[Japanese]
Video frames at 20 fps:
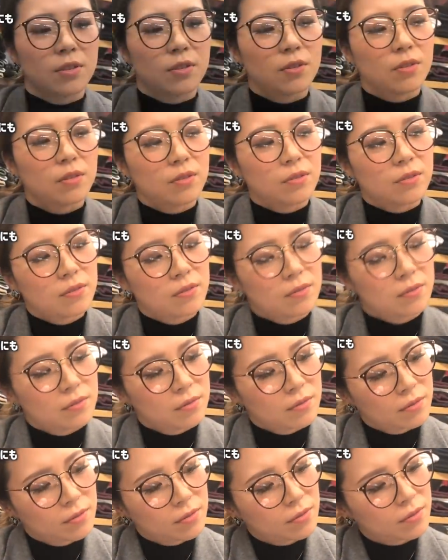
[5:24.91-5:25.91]
の
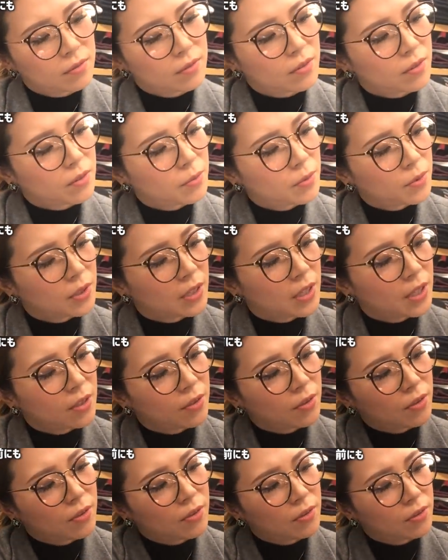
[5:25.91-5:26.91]
表
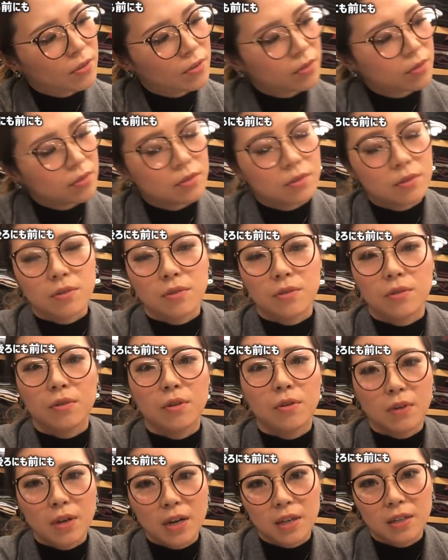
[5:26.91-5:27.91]
のこの
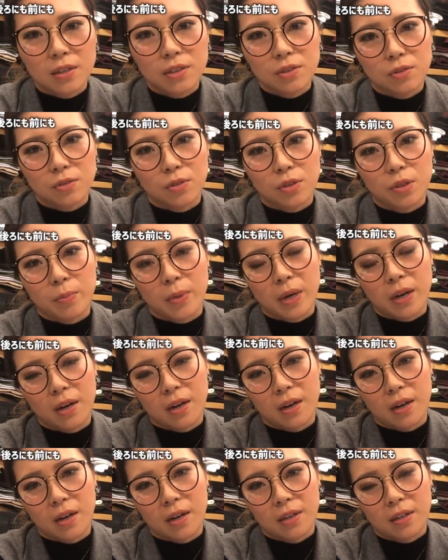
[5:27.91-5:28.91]
ロゴはちょっと今
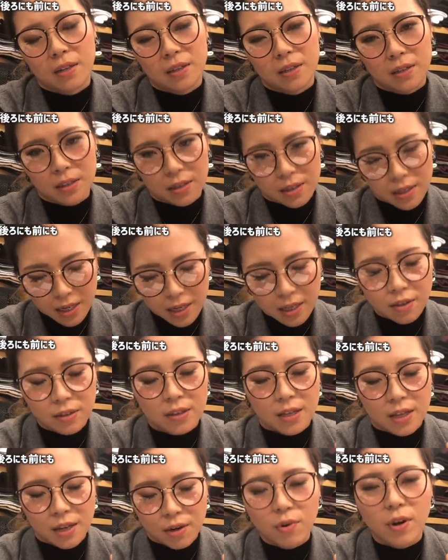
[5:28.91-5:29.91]
から練り、
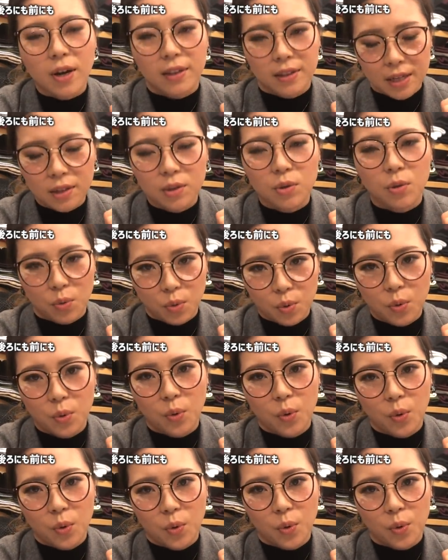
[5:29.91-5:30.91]
練ろうかなと
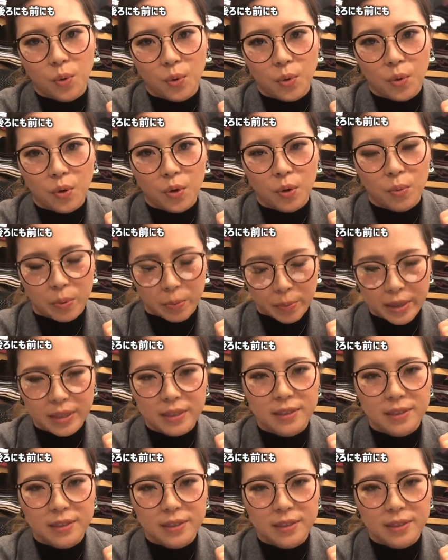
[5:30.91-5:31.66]
思いま